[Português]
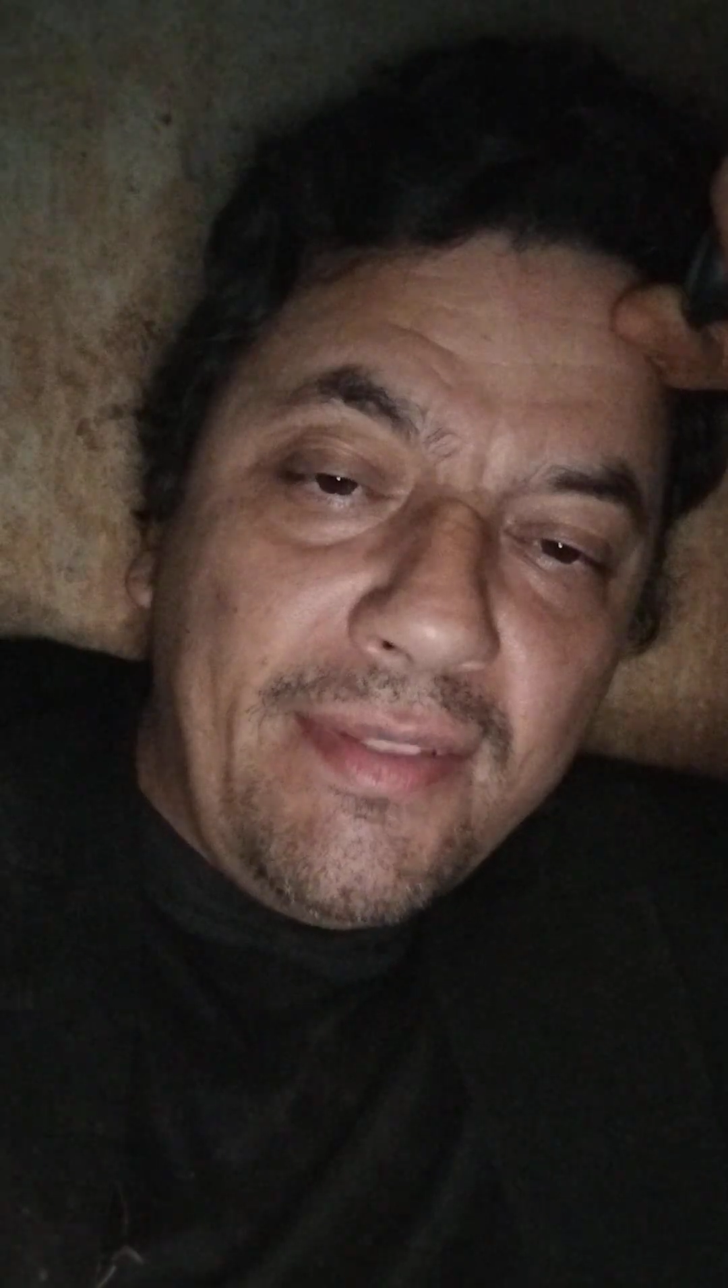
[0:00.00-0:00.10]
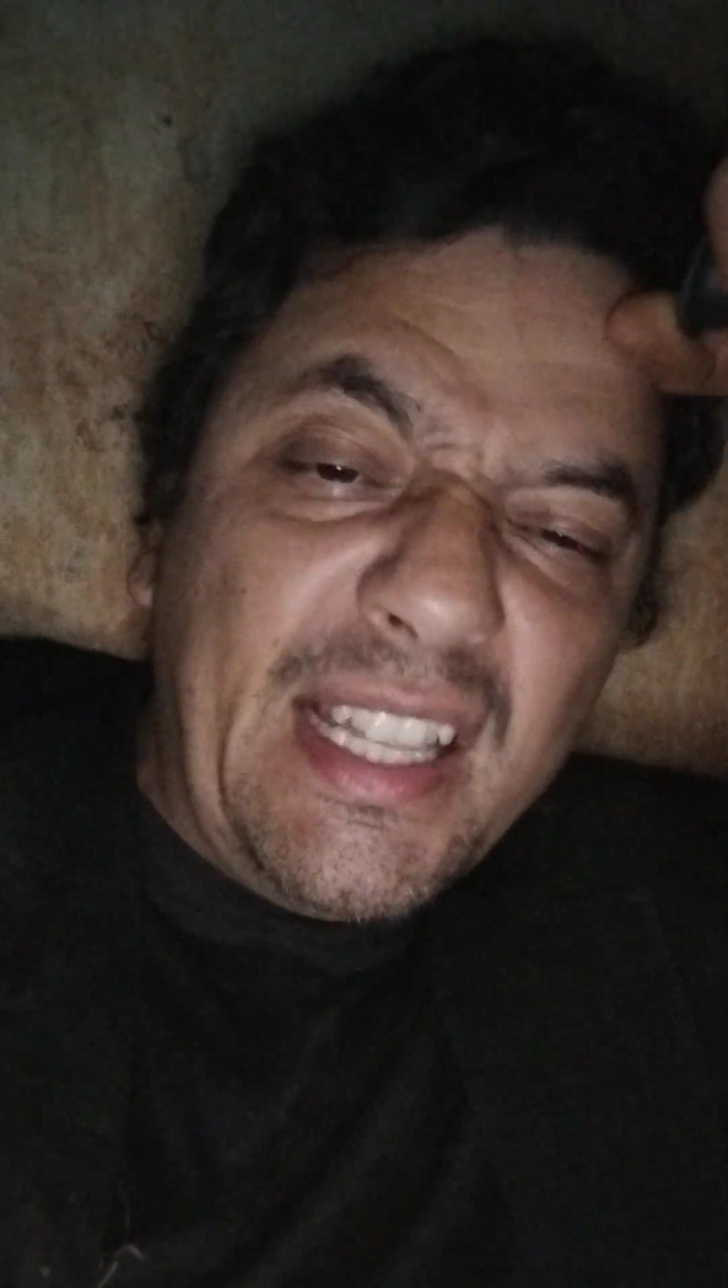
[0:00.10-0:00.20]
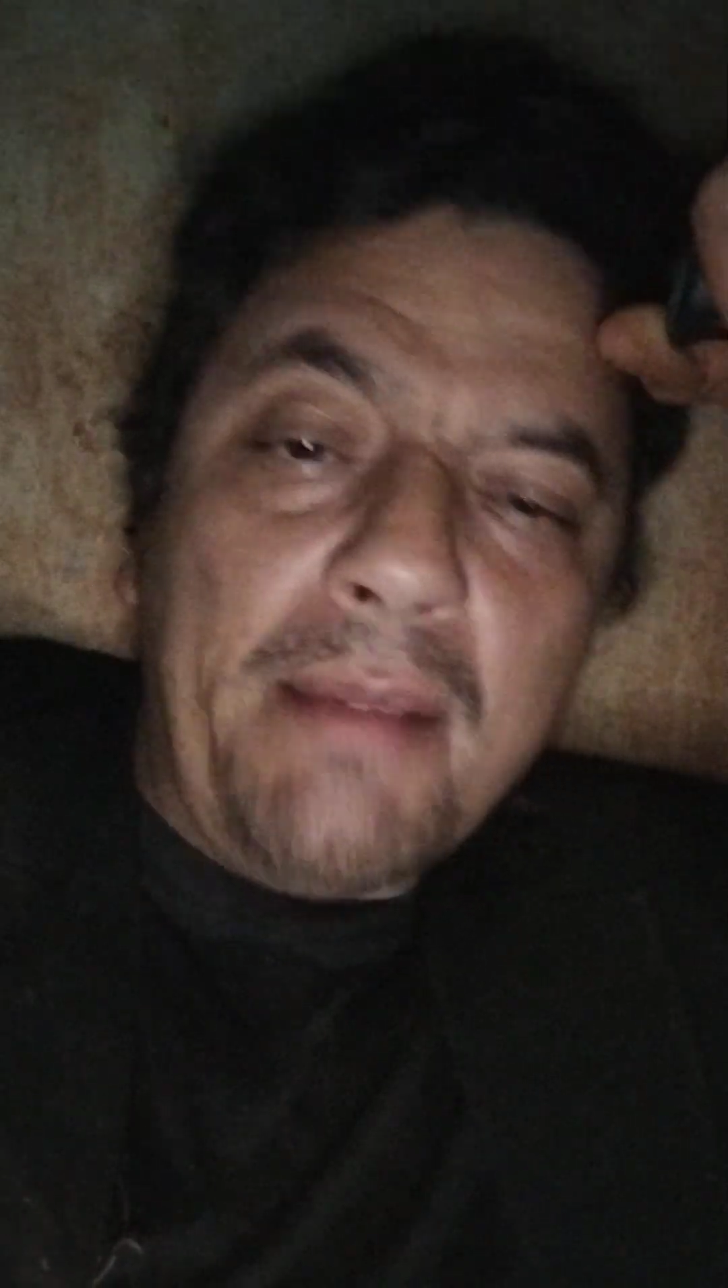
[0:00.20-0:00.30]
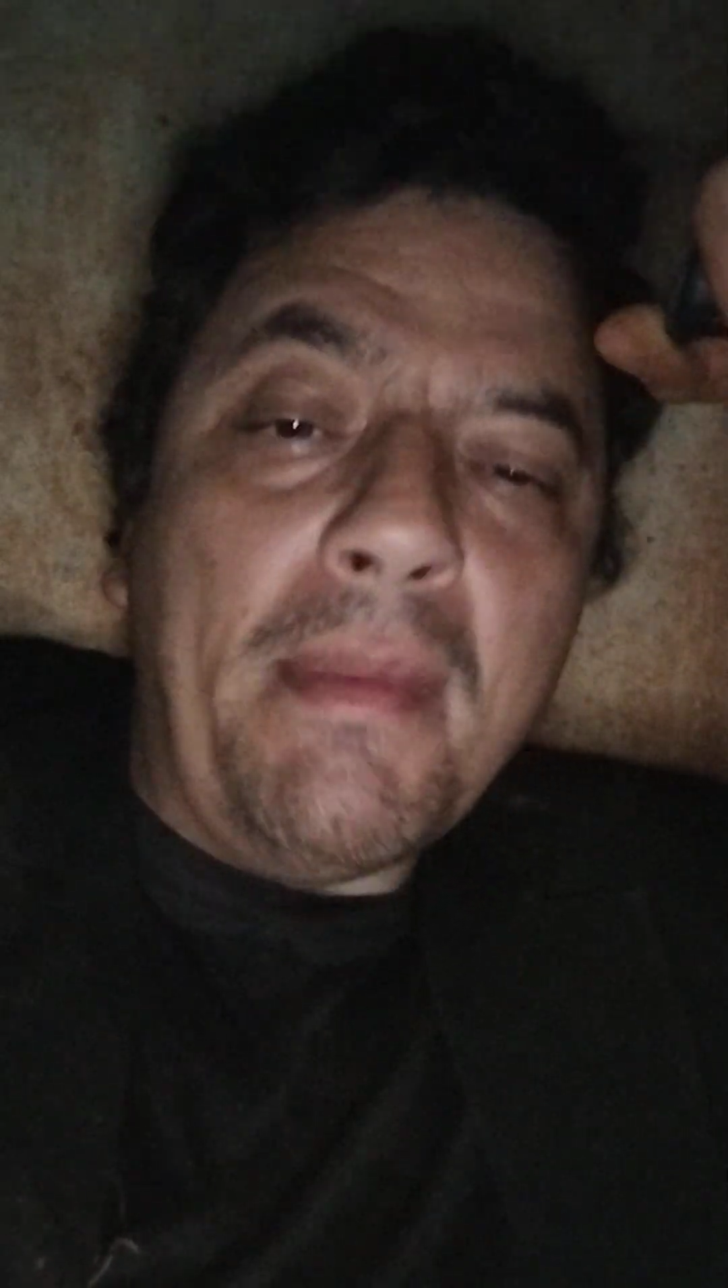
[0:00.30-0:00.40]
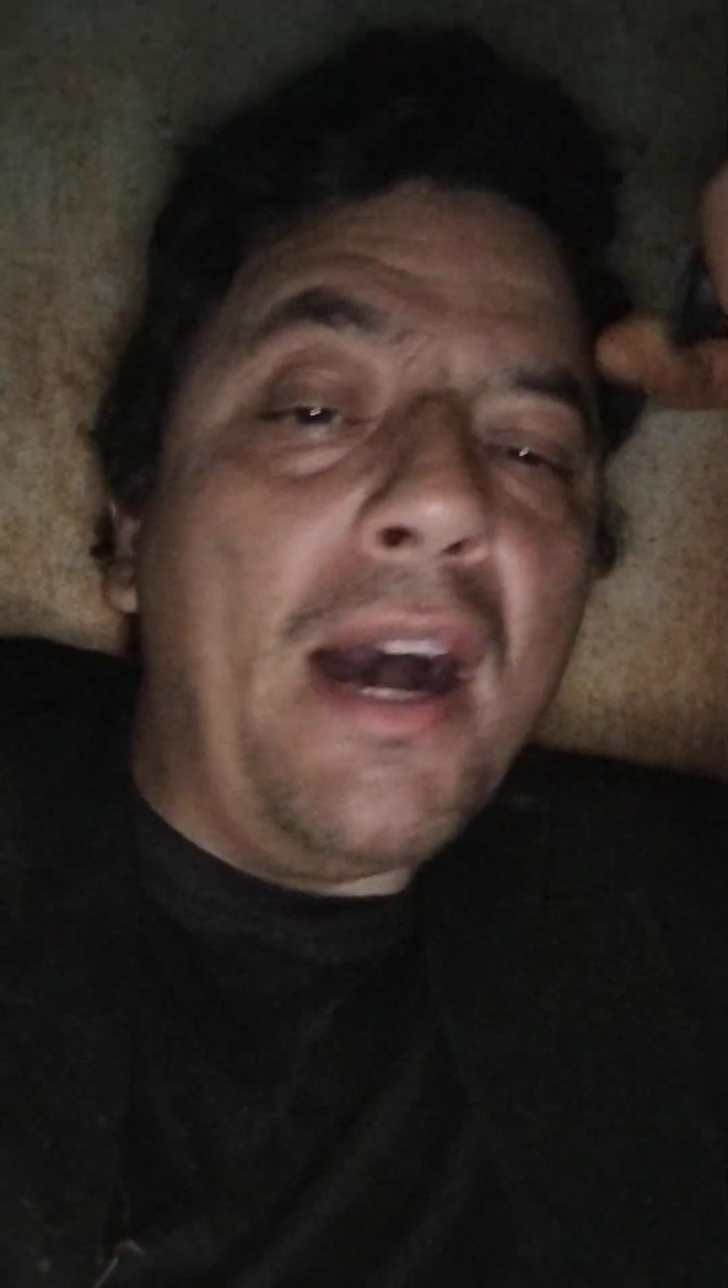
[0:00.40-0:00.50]

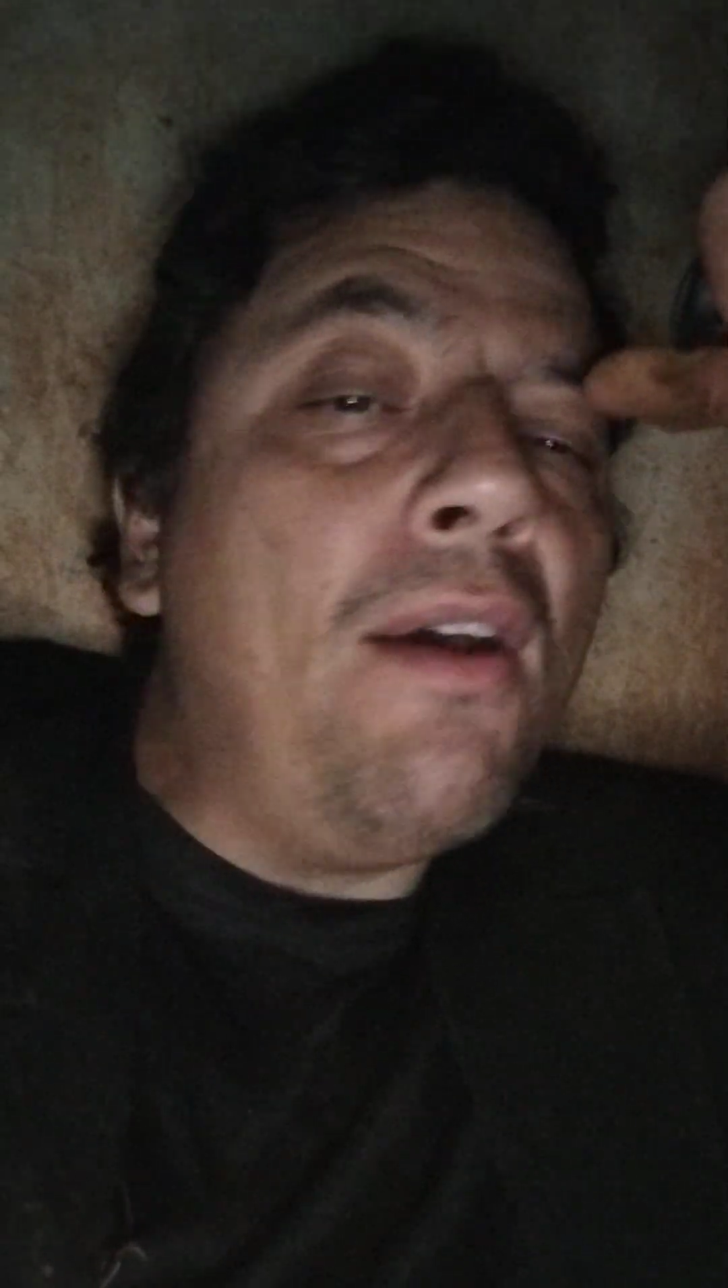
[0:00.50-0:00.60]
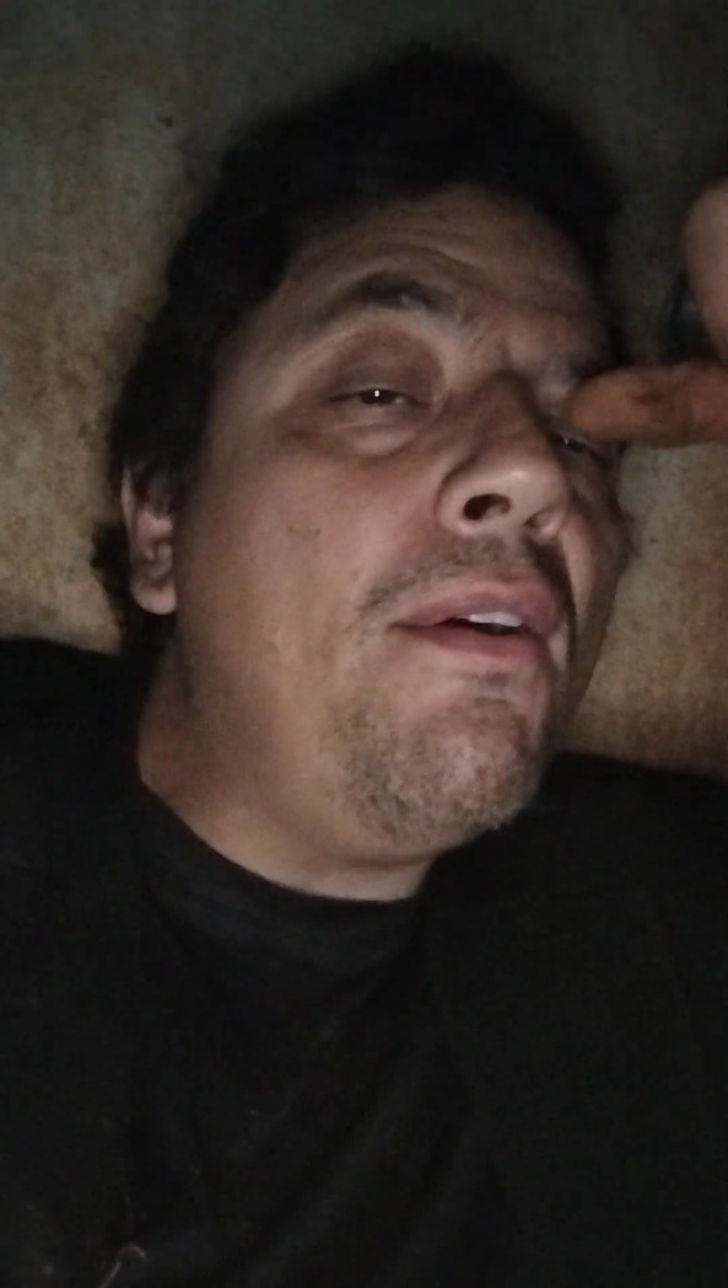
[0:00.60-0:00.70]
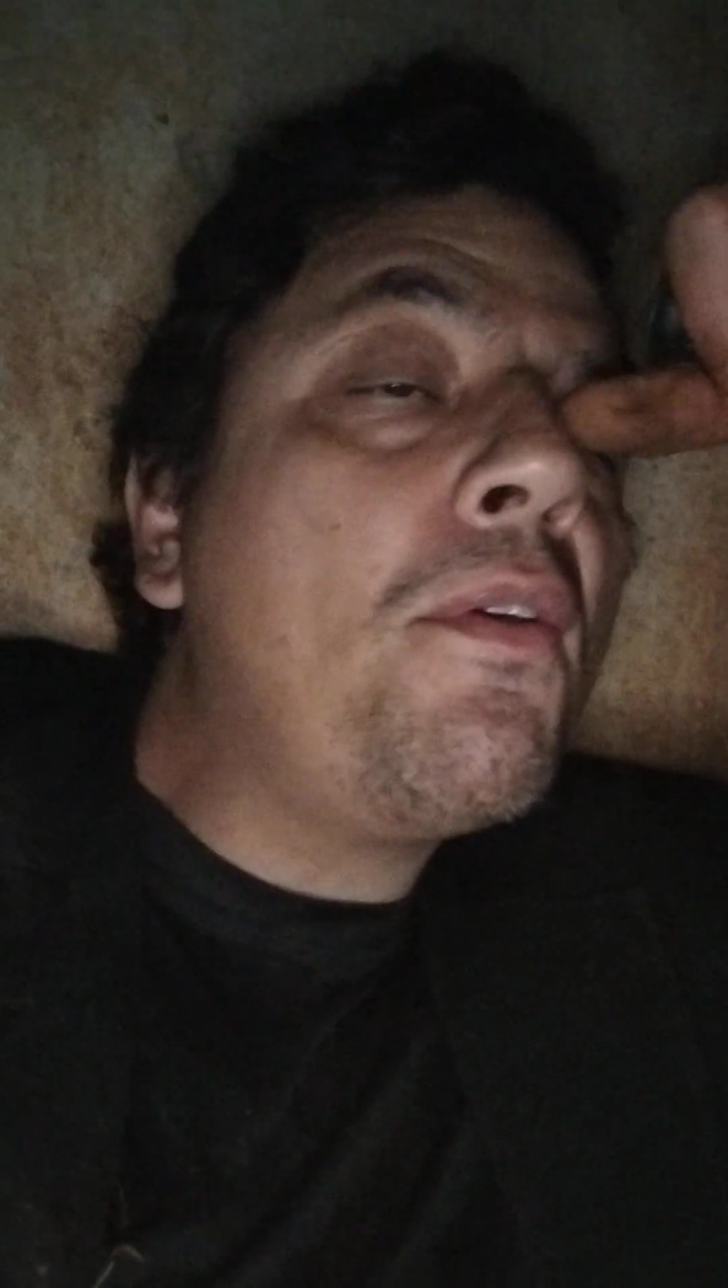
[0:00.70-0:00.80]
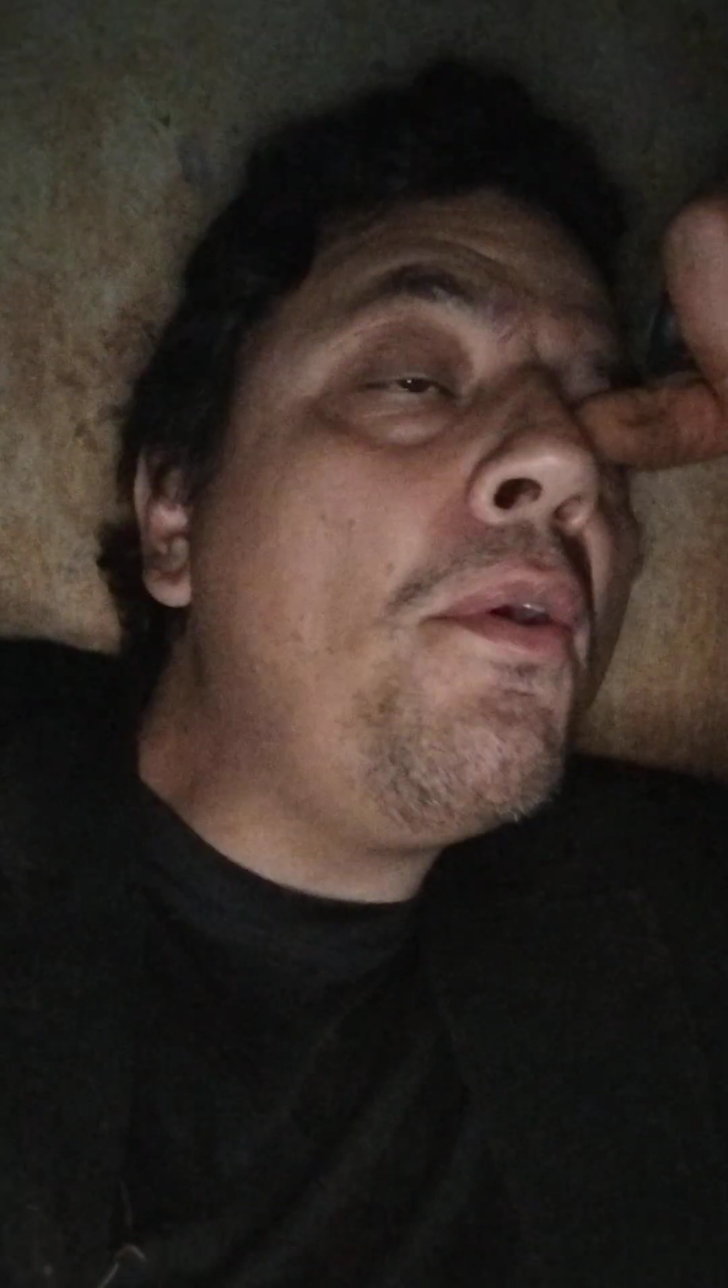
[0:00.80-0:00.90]
Fala mal,